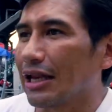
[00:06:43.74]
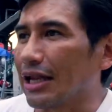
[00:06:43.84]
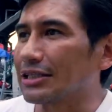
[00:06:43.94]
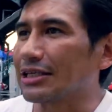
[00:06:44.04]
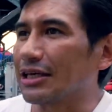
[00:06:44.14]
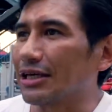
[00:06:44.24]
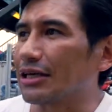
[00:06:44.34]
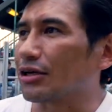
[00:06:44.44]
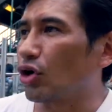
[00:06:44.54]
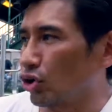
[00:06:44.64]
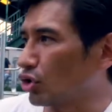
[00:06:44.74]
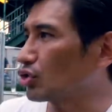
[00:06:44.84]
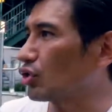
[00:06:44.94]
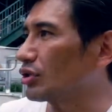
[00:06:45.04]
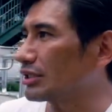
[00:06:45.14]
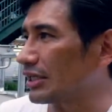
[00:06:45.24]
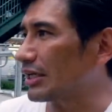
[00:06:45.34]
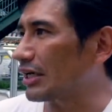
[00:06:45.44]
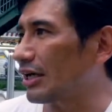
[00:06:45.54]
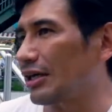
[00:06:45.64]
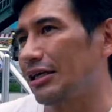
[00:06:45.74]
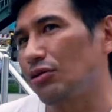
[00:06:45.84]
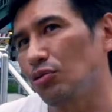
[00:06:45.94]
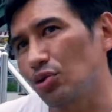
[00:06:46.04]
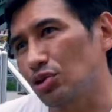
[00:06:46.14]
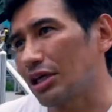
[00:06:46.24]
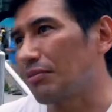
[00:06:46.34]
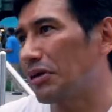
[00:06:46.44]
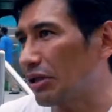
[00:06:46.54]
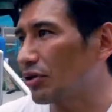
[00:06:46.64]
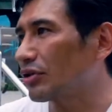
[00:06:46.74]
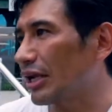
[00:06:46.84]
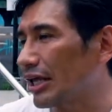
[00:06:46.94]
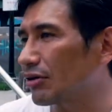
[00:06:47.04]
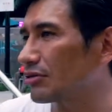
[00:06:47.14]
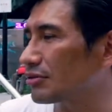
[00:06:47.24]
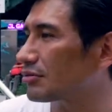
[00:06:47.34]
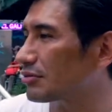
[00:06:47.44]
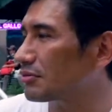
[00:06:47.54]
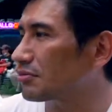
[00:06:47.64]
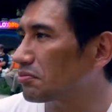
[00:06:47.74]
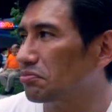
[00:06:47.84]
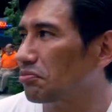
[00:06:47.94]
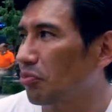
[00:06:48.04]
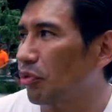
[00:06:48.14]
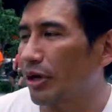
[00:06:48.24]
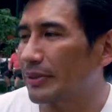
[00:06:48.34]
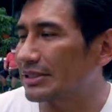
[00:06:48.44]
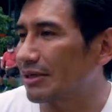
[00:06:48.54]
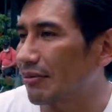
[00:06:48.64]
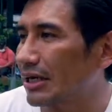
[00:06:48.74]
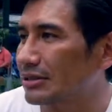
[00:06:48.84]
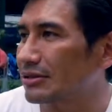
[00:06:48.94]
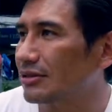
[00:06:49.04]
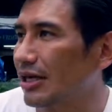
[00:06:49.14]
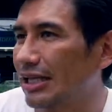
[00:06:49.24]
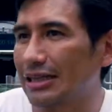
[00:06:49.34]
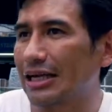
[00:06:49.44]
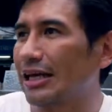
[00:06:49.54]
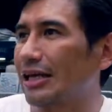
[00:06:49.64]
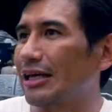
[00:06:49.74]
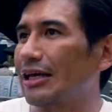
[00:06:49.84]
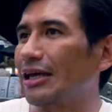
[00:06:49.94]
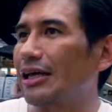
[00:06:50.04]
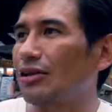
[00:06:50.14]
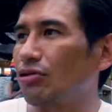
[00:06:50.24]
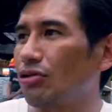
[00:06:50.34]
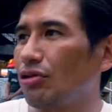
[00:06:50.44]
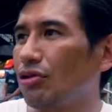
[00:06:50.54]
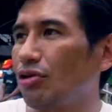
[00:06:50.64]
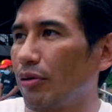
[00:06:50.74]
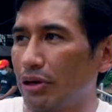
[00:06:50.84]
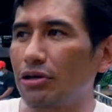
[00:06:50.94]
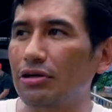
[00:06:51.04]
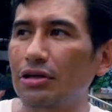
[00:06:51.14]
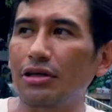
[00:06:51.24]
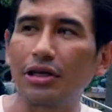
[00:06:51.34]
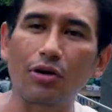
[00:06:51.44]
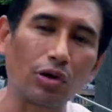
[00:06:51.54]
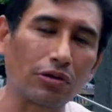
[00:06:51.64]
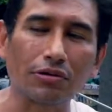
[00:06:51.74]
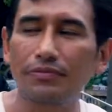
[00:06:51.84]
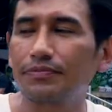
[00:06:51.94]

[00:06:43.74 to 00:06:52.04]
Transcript: las que conozco de cerca y unos que medio de lejos puede pasar más entre Nueva York y Ecuador.